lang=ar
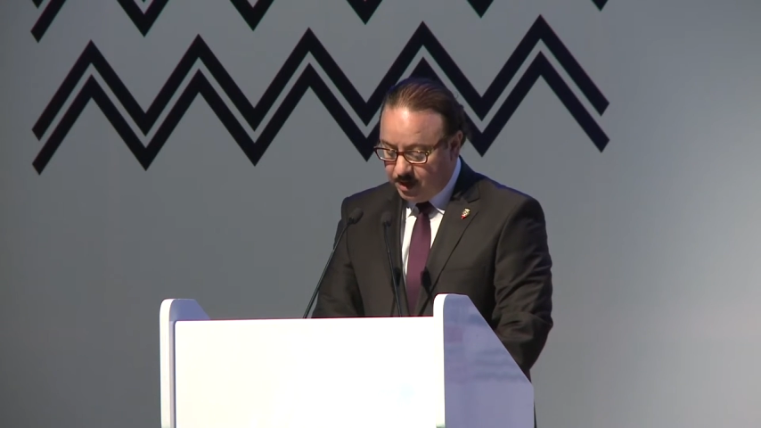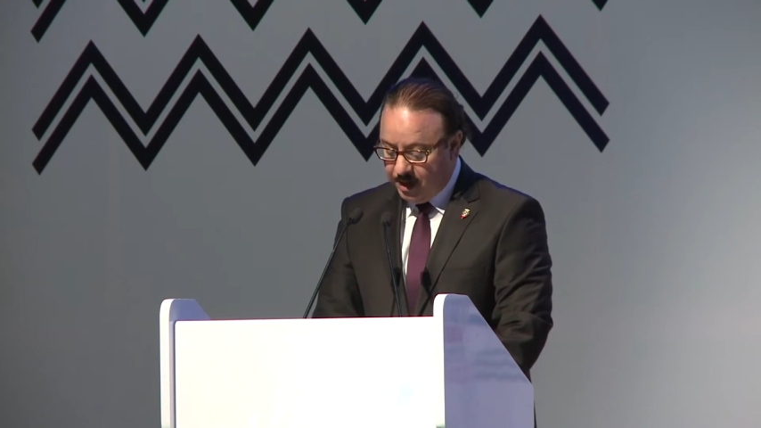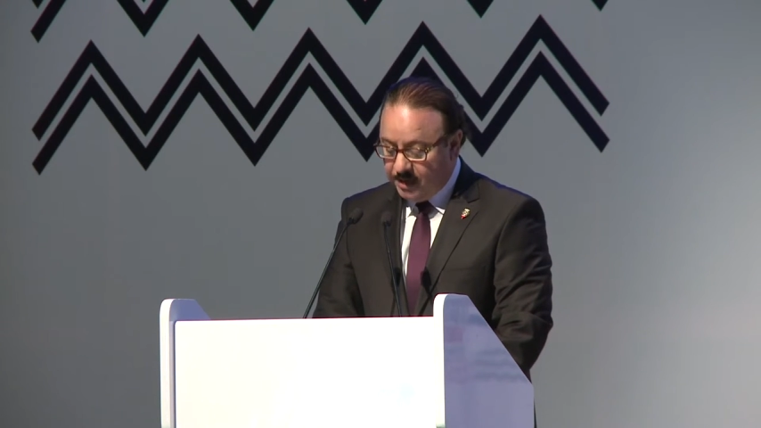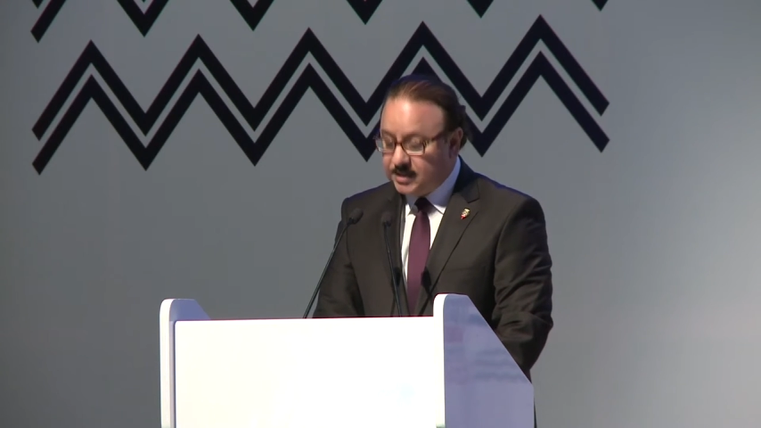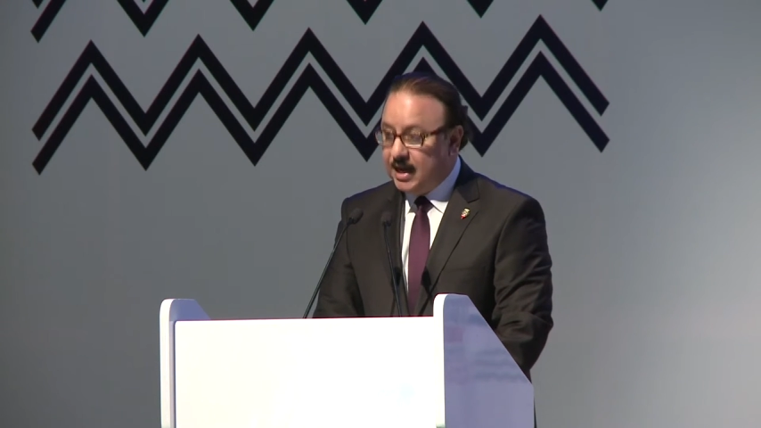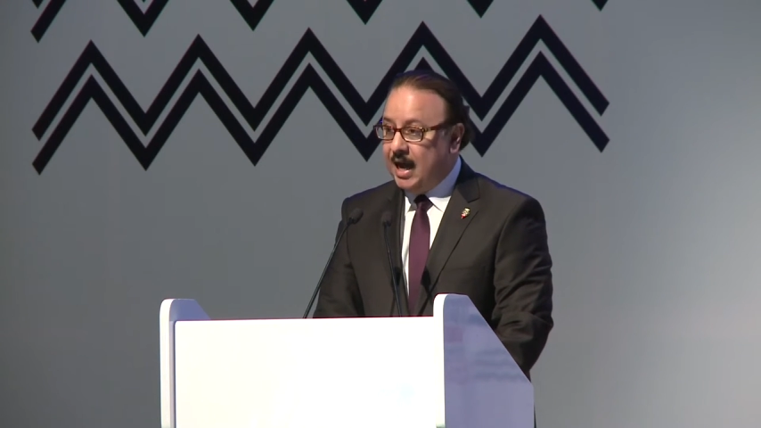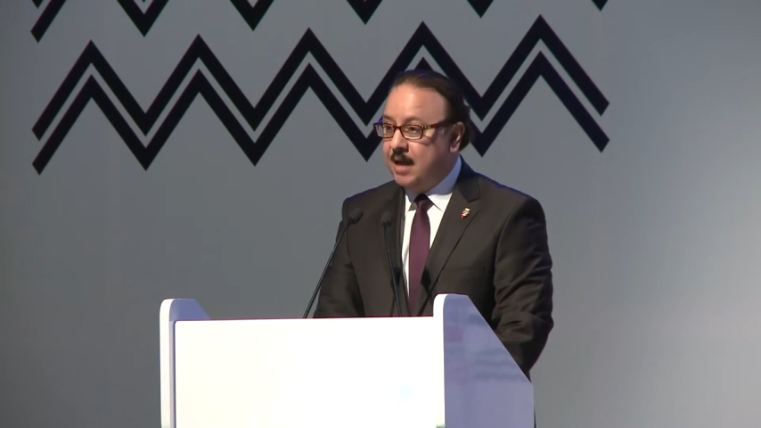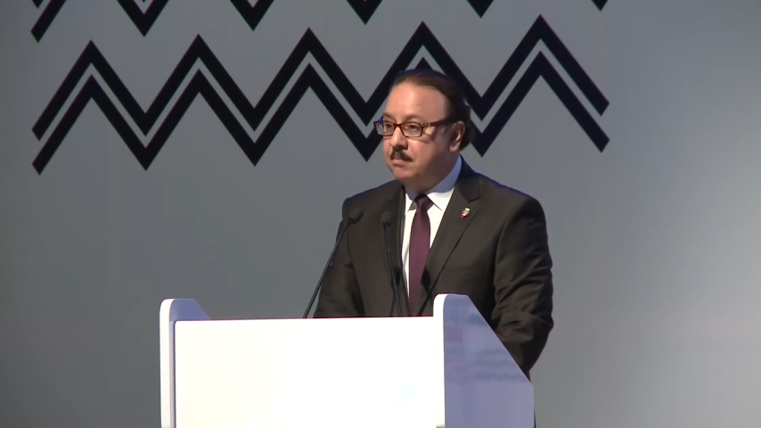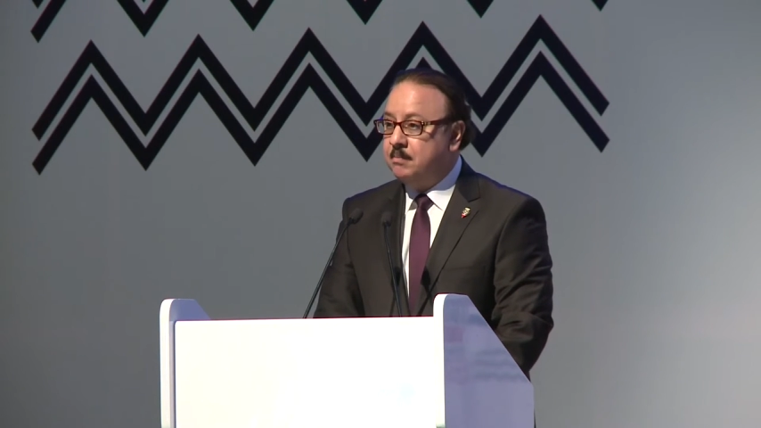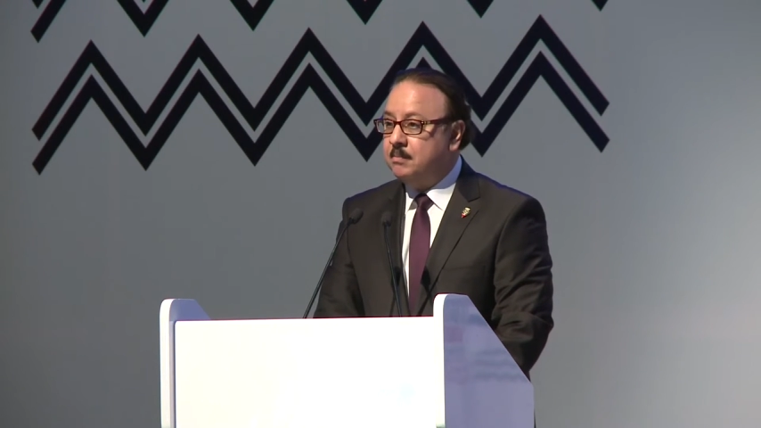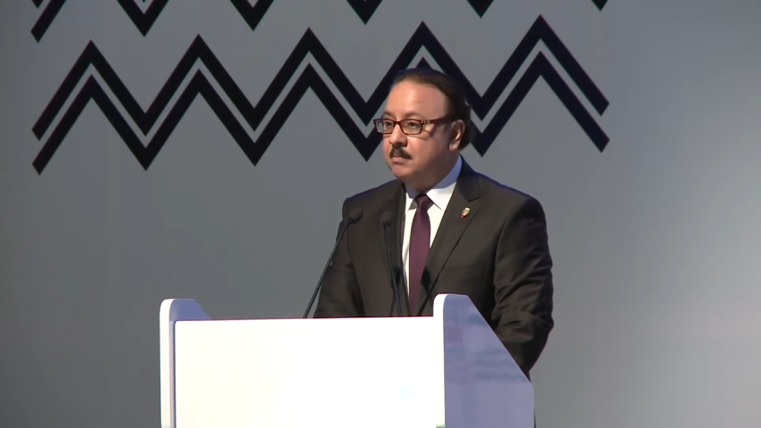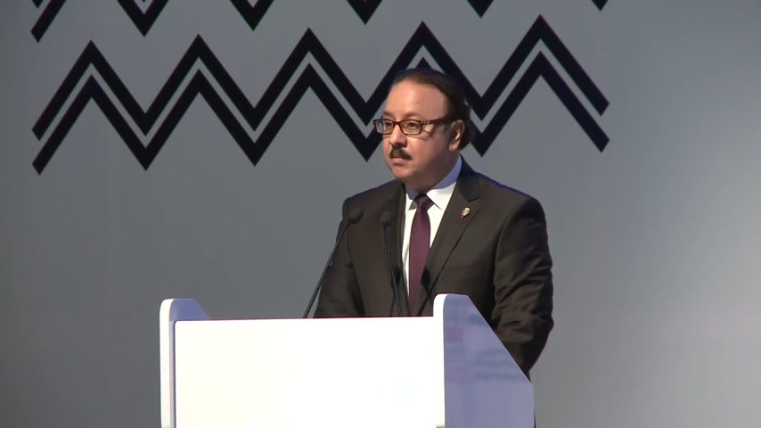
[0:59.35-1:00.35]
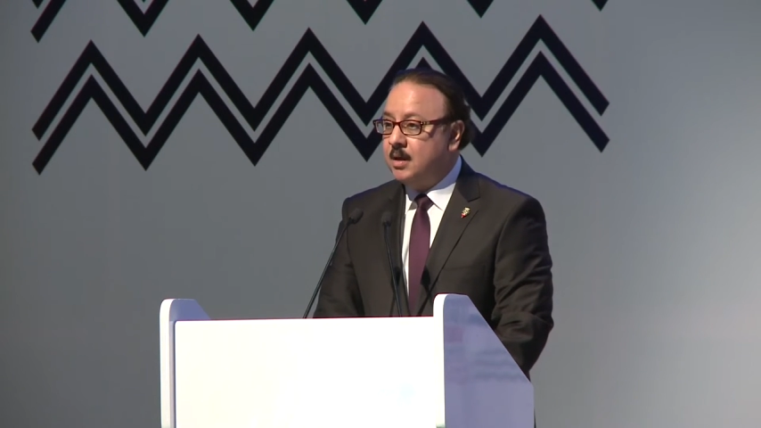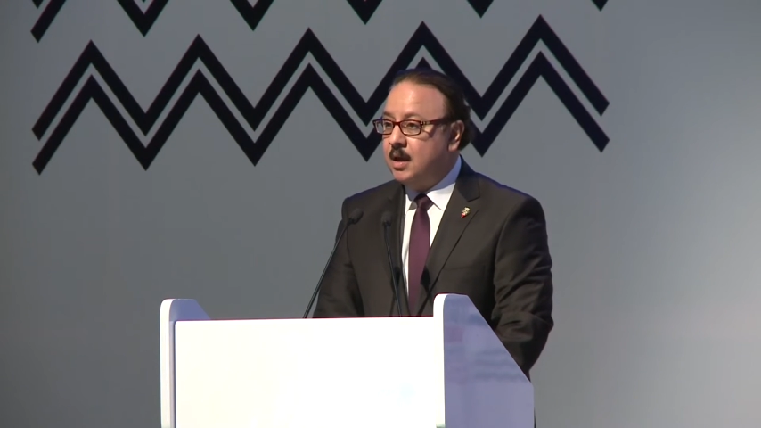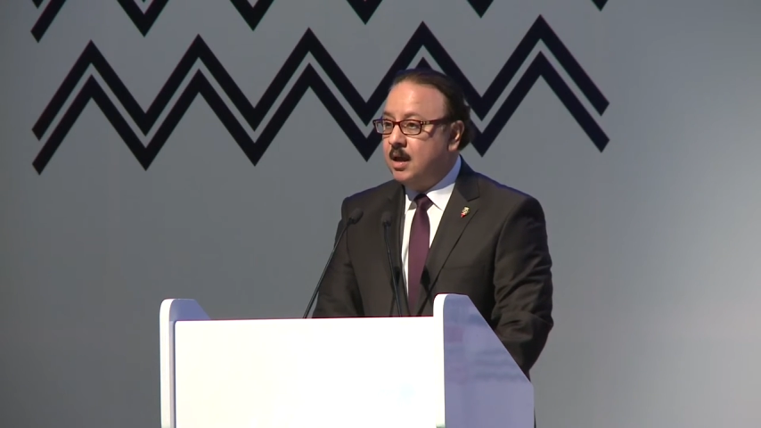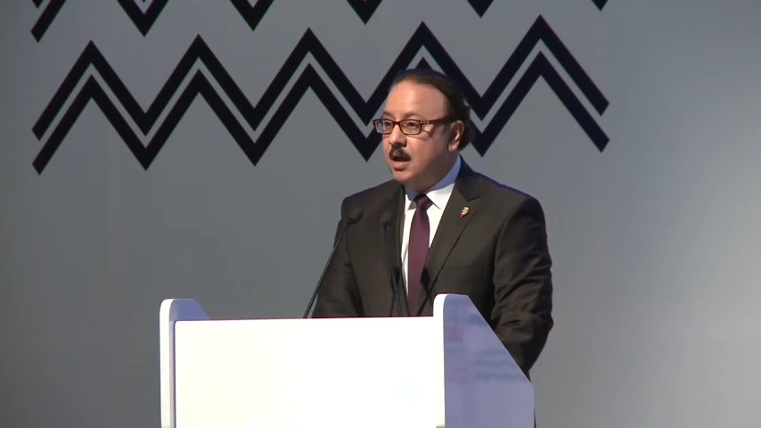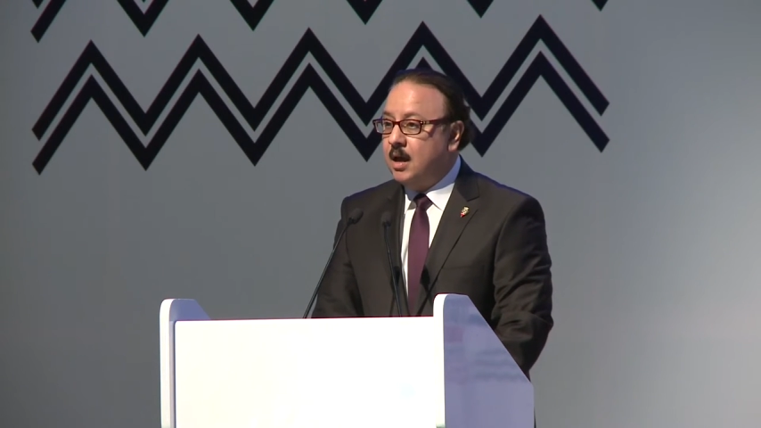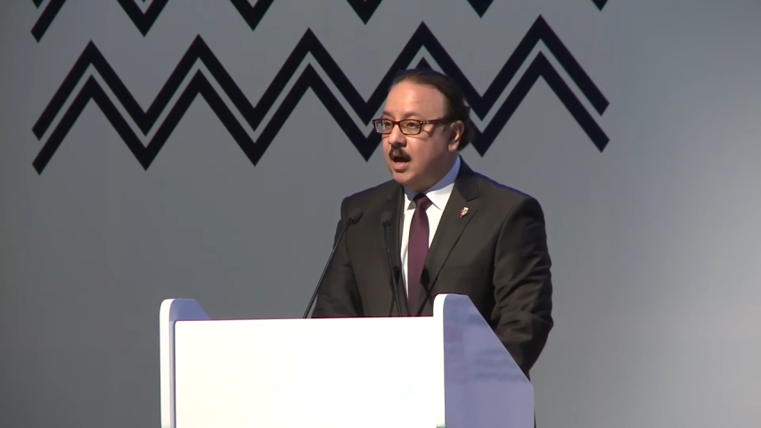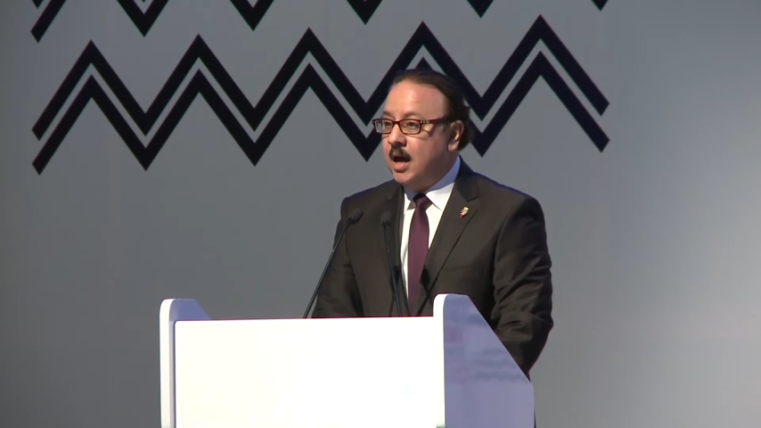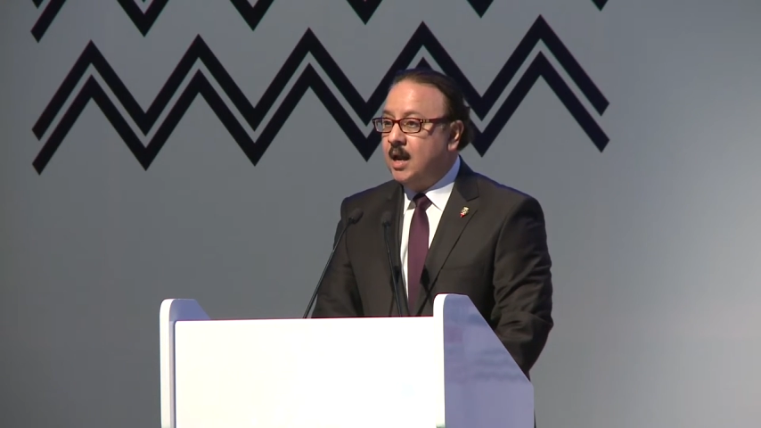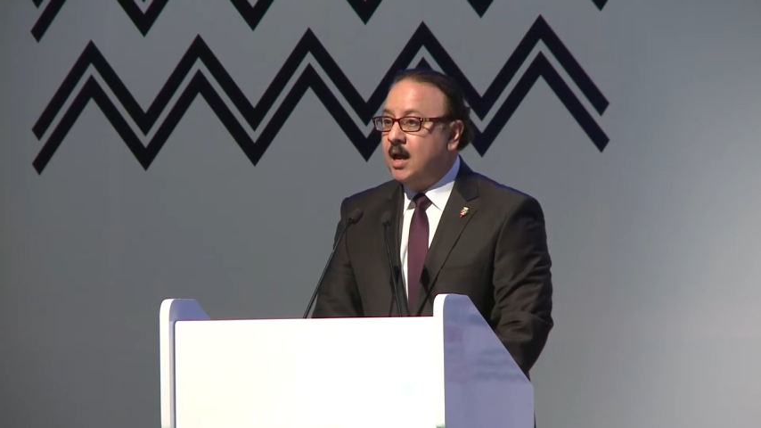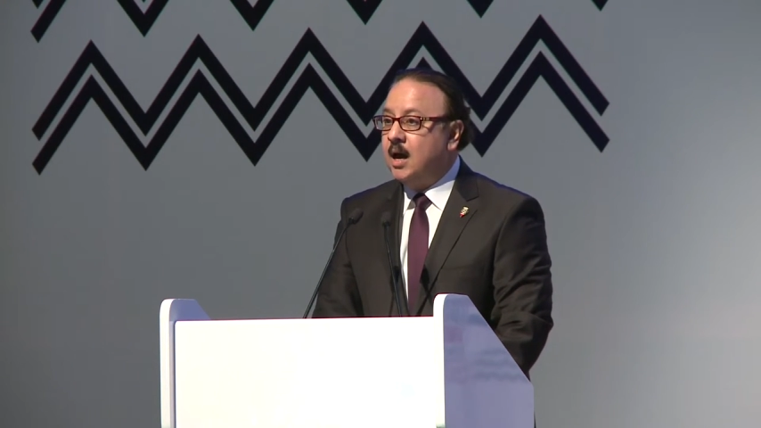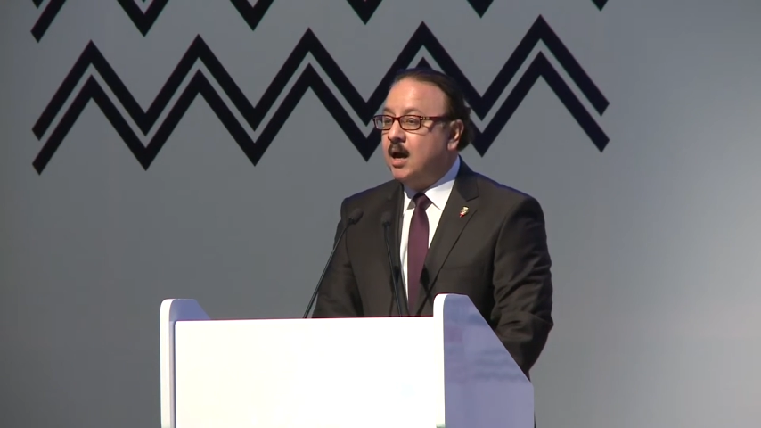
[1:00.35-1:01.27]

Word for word: هذا العام على